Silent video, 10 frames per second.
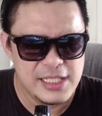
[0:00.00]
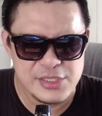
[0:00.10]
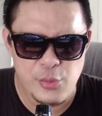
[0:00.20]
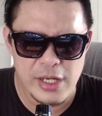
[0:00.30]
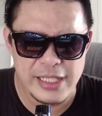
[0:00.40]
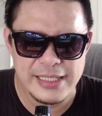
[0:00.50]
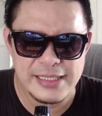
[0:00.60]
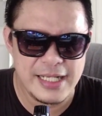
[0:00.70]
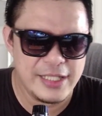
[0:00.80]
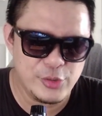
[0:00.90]
Suara
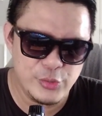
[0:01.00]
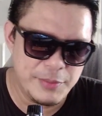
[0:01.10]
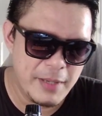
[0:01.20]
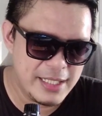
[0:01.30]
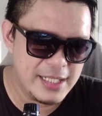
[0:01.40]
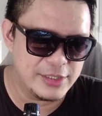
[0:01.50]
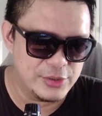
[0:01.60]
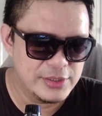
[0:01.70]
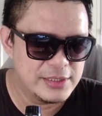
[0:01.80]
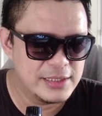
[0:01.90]
gitarnya itu tuh gimana
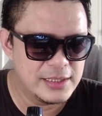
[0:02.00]
gitu.